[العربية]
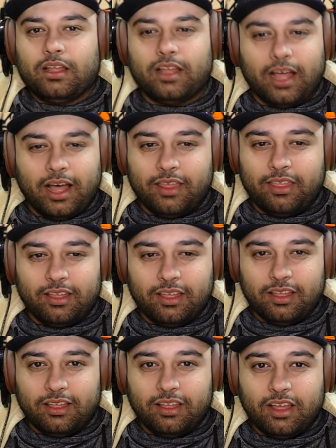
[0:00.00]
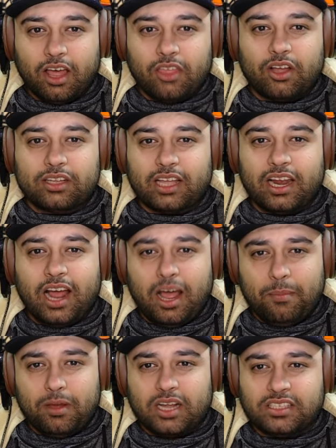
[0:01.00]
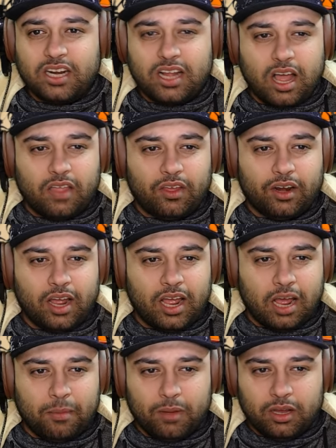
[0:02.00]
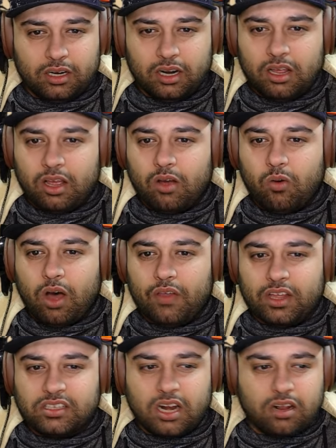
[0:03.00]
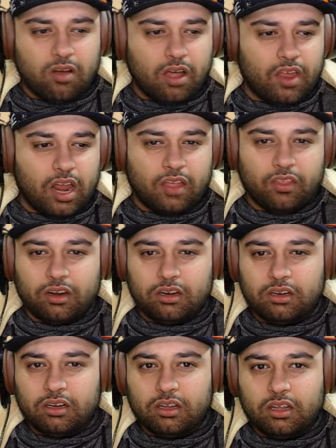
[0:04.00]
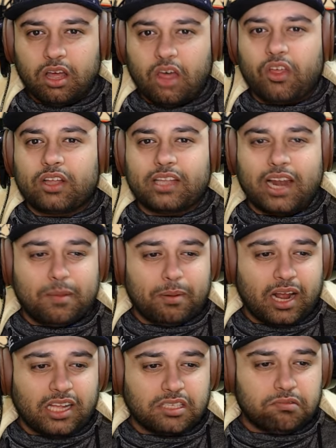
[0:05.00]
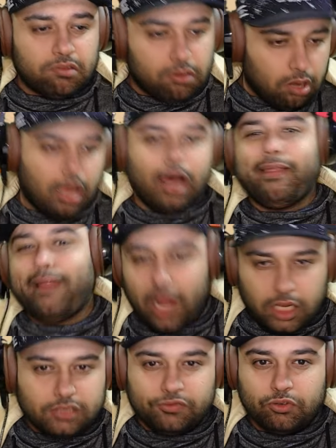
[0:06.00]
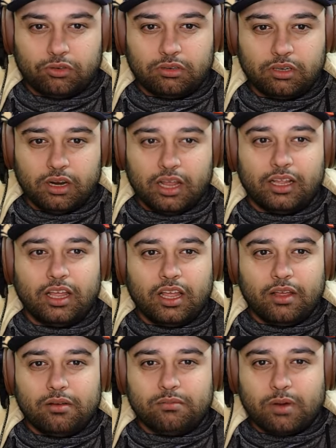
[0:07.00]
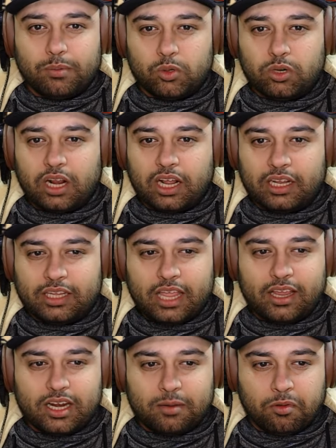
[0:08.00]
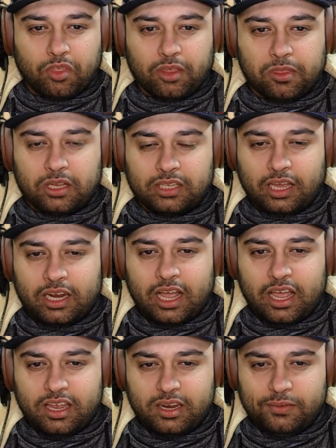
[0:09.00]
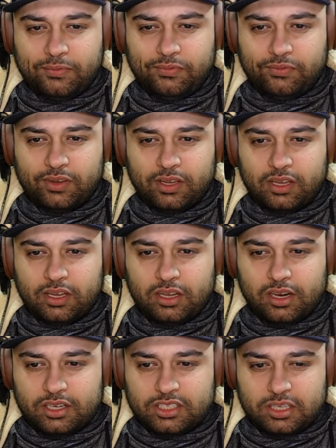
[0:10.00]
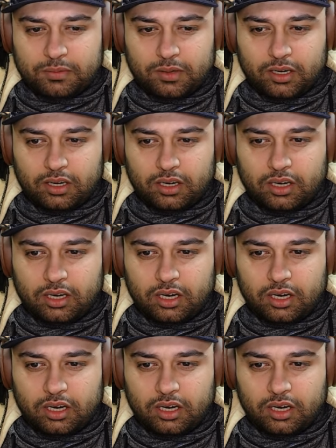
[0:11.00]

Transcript: هذا اضغط على احمر ازرق اخضر هاي احمر وهذا ازرق وهذا الاخضر اضغط على اكبر عصفور هذا العصفور لا. مبروك لقد لديك نبض اضغط على الف للاستمرار